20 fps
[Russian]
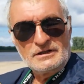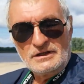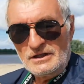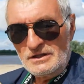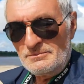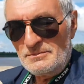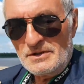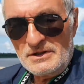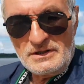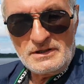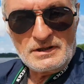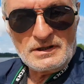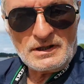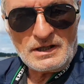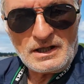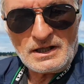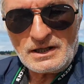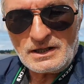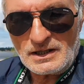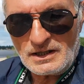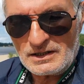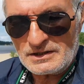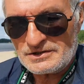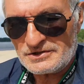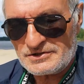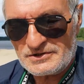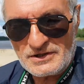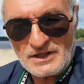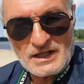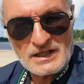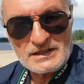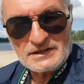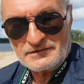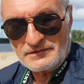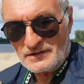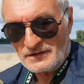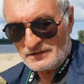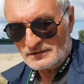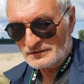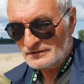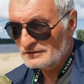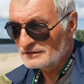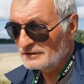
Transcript: имени А.А. А Жданова.